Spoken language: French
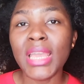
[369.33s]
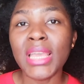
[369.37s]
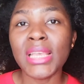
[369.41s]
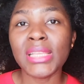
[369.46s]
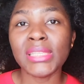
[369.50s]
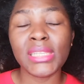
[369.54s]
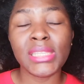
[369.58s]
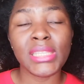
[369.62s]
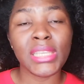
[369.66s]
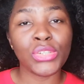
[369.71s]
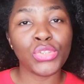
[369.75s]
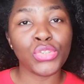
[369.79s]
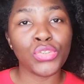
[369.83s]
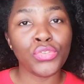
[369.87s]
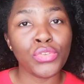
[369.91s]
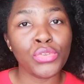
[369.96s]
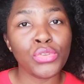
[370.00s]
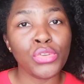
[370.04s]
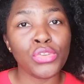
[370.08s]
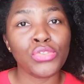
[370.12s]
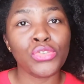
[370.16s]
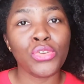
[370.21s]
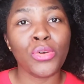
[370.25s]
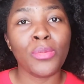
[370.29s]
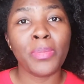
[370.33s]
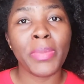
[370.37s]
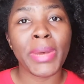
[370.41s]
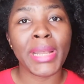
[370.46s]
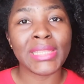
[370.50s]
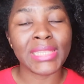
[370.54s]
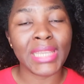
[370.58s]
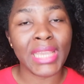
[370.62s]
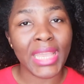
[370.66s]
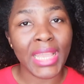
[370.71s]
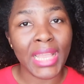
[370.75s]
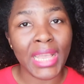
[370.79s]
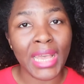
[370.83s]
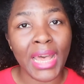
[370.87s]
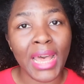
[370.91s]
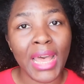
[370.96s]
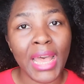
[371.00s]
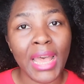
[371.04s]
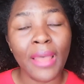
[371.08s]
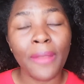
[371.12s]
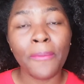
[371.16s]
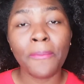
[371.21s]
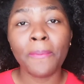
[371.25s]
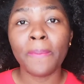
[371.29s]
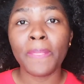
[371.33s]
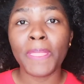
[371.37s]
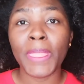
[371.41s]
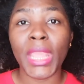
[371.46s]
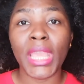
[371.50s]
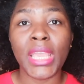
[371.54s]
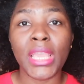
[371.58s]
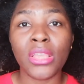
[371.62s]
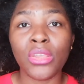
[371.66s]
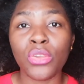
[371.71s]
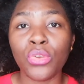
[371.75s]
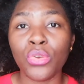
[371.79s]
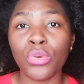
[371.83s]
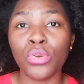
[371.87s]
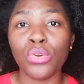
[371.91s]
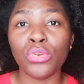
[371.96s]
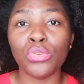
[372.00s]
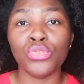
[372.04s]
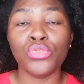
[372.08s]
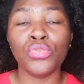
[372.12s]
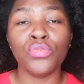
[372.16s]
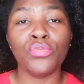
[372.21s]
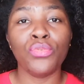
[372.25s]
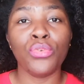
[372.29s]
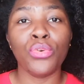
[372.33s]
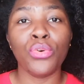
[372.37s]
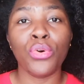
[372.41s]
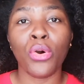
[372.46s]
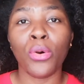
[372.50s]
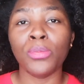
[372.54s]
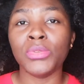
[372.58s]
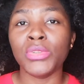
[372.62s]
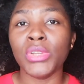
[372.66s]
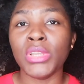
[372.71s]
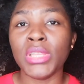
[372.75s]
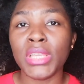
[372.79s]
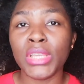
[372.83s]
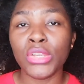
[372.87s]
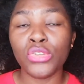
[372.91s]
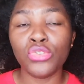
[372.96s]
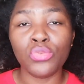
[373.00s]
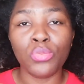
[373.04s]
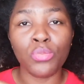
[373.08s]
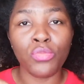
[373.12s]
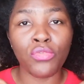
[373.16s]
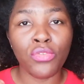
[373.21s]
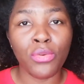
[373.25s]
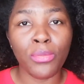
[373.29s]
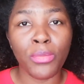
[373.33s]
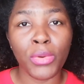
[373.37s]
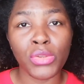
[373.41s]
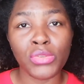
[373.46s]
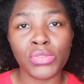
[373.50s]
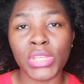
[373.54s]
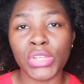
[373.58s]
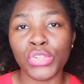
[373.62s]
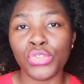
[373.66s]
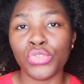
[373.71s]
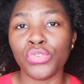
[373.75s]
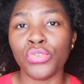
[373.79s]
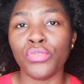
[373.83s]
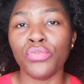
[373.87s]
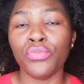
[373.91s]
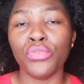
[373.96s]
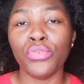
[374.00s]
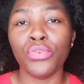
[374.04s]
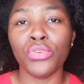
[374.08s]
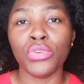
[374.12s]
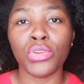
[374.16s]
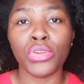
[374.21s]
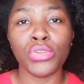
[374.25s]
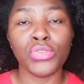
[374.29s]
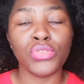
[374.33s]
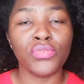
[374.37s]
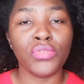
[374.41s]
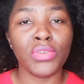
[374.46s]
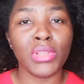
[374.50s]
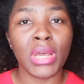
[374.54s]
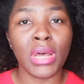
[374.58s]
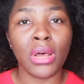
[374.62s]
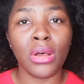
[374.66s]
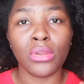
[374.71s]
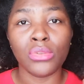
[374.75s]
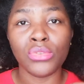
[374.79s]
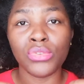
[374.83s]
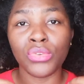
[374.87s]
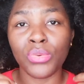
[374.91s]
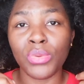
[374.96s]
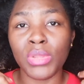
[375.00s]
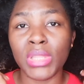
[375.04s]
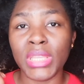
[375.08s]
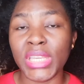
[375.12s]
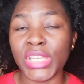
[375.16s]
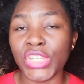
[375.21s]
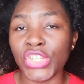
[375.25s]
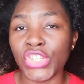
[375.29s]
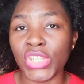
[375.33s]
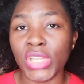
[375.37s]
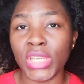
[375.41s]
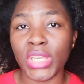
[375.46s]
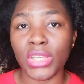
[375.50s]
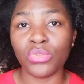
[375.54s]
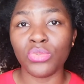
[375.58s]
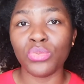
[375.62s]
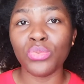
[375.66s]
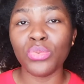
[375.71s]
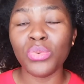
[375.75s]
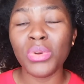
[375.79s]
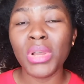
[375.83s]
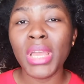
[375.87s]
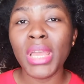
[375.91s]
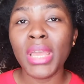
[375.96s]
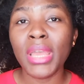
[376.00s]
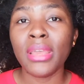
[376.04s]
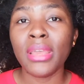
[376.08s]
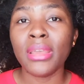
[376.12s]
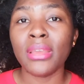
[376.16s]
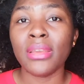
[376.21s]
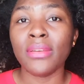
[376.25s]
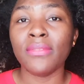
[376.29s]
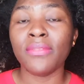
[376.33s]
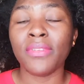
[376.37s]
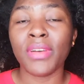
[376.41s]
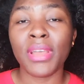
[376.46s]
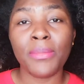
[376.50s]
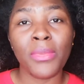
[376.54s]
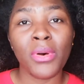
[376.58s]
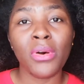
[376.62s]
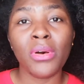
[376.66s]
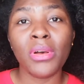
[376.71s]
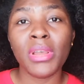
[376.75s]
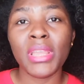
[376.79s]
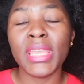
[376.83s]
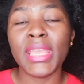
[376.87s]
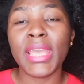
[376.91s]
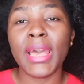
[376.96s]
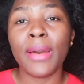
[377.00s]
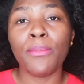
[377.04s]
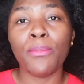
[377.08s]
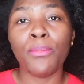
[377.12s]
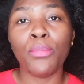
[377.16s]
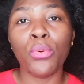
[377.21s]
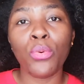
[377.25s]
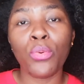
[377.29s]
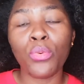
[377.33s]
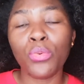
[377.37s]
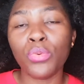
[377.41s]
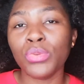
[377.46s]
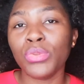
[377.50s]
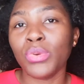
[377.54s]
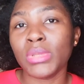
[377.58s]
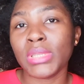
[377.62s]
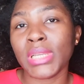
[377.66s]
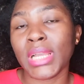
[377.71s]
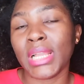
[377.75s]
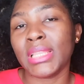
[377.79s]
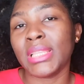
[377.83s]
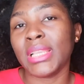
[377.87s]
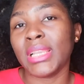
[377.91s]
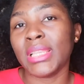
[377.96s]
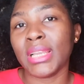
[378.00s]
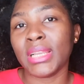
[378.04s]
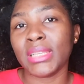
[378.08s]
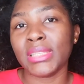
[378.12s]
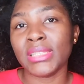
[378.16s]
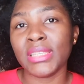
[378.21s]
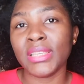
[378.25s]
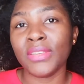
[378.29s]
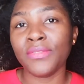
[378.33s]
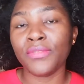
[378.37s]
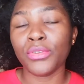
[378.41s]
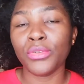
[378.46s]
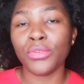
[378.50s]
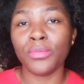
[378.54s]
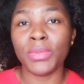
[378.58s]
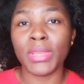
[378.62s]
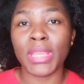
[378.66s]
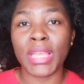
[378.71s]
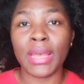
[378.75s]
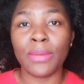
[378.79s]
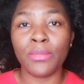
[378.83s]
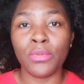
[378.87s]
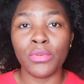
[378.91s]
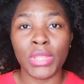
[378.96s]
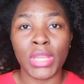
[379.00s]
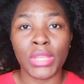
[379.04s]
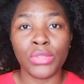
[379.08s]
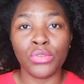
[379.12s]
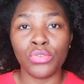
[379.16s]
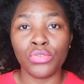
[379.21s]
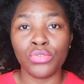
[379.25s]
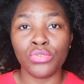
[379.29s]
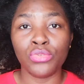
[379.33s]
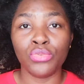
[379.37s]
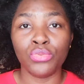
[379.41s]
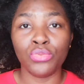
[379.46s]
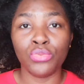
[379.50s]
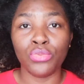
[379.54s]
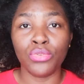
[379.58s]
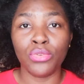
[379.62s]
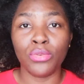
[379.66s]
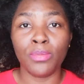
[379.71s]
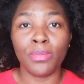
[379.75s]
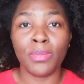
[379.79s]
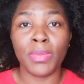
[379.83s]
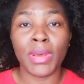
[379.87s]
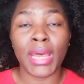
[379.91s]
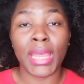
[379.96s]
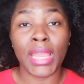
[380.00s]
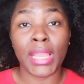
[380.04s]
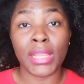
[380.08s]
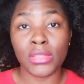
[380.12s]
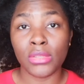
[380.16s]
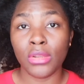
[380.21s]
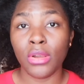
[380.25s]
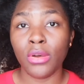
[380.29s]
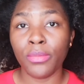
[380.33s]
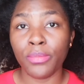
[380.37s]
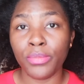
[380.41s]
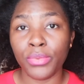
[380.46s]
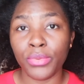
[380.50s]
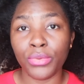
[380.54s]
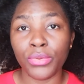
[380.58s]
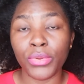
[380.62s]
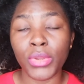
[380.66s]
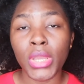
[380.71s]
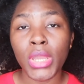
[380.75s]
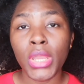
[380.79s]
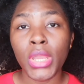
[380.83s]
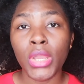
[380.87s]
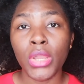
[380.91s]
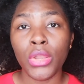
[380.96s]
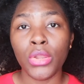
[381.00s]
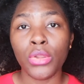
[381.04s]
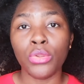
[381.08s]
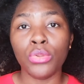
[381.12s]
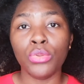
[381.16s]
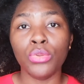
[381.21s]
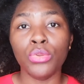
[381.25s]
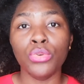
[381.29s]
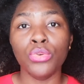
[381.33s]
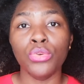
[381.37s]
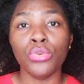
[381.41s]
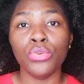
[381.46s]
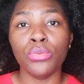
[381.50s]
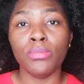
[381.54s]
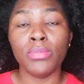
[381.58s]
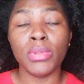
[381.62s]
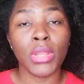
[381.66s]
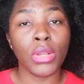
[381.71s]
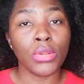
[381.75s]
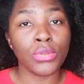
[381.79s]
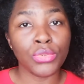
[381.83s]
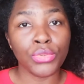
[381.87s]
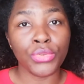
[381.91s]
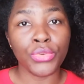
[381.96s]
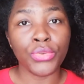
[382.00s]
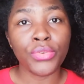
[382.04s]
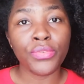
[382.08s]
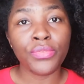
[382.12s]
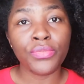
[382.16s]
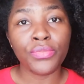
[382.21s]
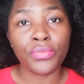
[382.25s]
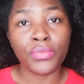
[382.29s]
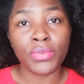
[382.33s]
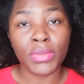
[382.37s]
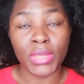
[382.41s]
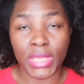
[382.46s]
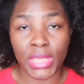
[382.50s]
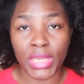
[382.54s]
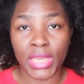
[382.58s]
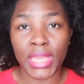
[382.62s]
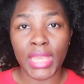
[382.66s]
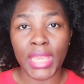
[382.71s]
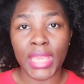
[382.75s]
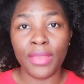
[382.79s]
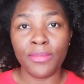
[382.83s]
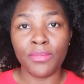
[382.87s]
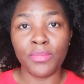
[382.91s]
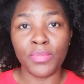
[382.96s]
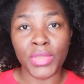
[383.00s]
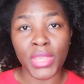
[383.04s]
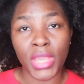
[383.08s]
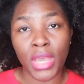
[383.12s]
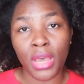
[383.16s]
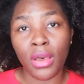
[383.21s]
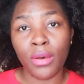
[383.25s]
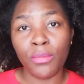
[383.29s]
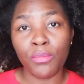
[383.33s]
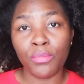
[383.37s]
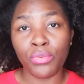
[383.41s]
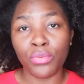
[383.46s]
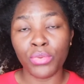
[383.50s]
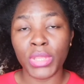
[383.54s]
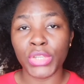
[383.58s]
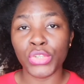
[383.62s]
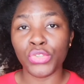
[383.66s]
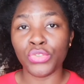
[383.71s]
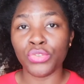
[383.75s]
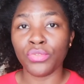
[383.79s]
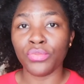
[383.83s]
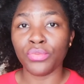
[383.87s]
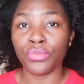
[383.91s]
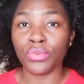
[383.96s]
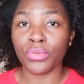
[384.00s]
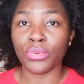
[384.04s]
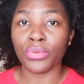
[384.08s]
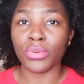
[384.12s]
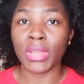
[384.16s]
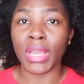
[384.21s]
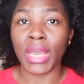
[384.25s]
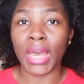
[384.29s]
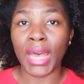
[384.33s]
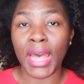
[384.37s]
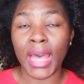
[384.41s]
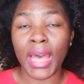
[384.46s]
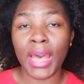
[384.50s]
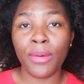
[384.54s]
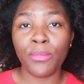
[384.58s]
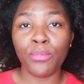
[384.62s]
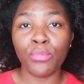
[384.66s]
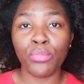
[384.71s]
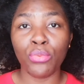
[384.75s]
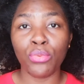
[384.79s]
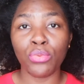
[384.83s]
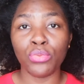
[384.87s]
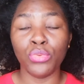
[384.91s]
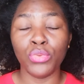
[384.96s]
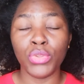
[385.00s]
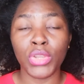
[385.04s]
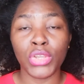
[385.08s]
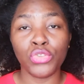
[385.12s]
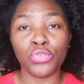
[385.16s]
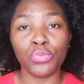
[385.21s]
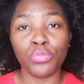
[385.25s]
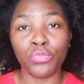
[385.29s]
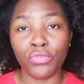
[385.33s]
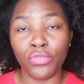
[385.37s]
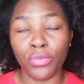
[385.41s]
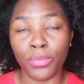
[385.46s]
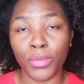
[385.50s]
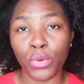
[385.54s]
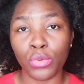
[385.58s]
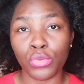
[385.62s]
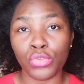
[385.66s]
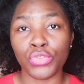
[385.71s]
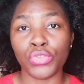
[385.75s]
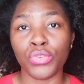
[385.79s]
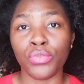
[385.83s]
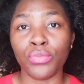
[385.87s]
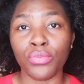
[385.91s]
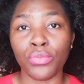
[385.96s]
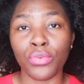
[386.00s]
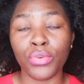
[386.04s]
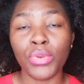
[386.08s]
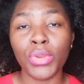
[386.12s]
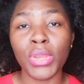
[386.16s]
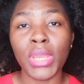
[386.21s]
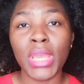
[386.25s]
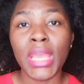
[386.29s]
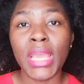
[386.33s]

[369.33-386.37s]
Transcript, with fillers: Si tes cheveux ne sont pas très gras et que tu veux obtenir du mouvement sur tes cheveux et que tu veux les rendre légers et tout, vraiment, il y a beaucoup d'autres alternatives que le bicarbonate de soude. Par exemple, le blanc d'œuf qui est bien pour les cheveux gras, pour donner du mouvement aux cheveux.